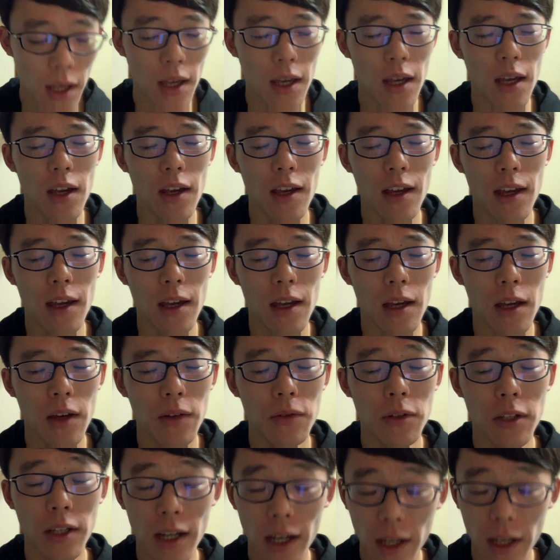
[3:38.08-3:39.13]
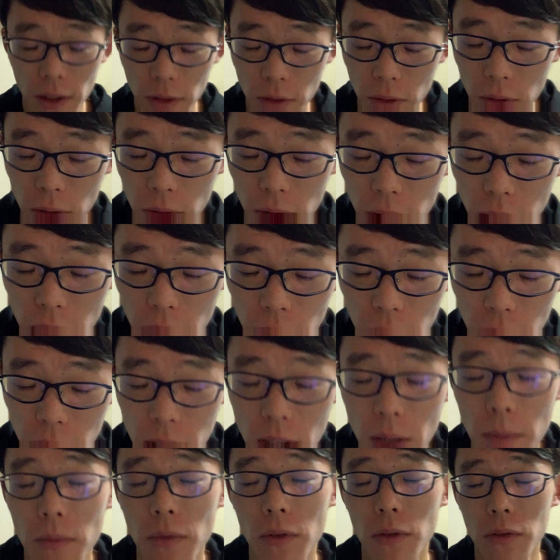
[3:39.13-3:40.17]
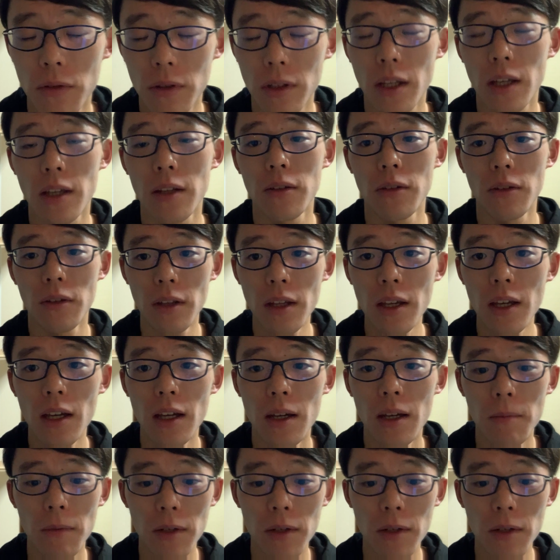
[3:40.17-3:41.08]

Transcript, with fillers: えー振り返るというステップを踏んでいるので、